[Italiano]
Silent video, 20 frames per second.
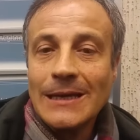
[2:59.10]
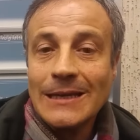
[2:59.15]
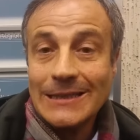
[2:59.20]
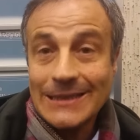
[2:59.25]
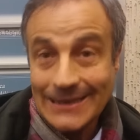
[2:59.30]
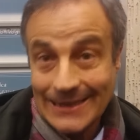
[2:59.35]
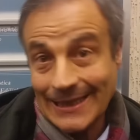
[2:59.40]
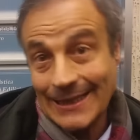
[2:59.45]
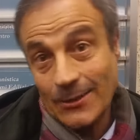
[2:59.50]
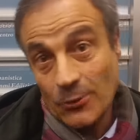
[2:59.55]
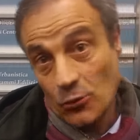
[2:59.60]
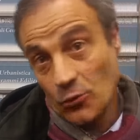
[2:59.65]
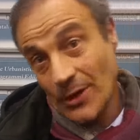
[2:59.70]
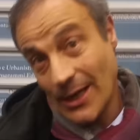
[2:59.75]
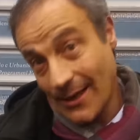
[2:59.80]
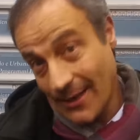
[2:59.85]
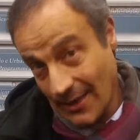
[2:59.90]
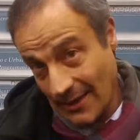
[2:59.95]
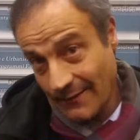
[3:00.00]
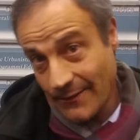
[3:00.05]
se non
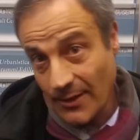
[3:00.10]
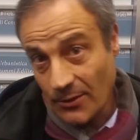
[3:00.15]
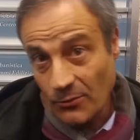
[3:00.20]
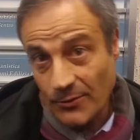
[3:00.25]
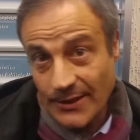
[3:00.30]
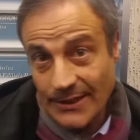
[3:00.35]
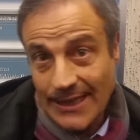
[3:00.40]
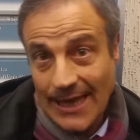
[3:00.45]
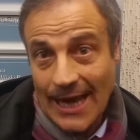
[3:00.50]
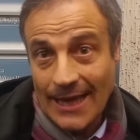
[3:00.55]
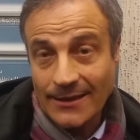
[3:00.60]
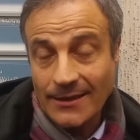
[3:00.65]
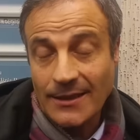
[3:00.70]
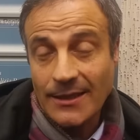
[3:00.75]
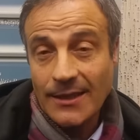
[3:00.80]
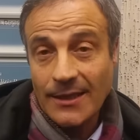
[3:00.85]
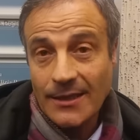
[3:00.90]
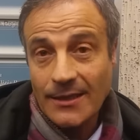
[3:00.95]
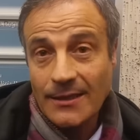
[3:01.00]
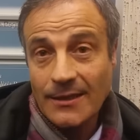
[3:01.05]
arrivano questi
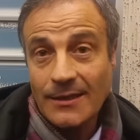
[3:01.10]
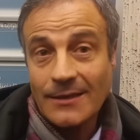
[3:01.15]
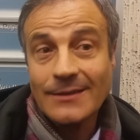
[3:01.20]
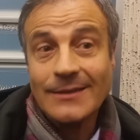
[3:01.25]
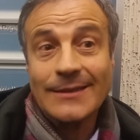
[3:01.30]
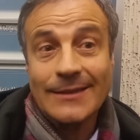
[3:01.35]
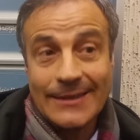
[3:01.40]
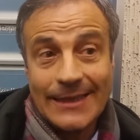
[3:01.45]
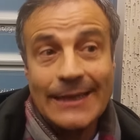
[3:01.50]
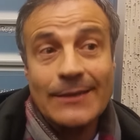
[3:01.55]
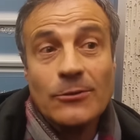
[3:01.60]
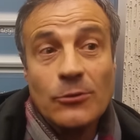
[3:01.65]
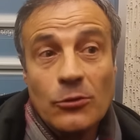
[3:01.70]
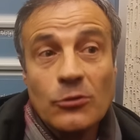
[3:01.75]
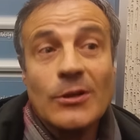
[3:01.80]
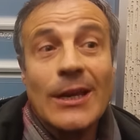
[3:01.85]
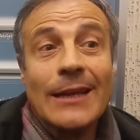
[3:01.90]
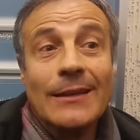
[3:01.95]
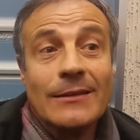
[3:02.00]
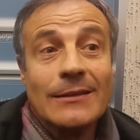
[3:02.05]
atti, se
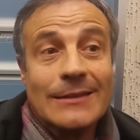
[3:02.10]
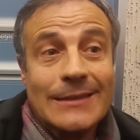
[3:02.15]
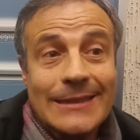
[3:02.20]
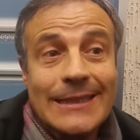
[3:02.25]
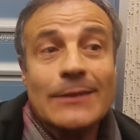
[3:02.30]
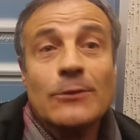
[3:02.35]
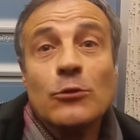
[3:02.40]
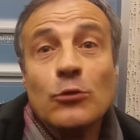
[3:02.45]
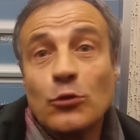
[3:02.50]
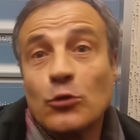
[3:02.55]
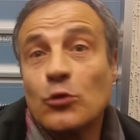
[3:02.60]
non, se non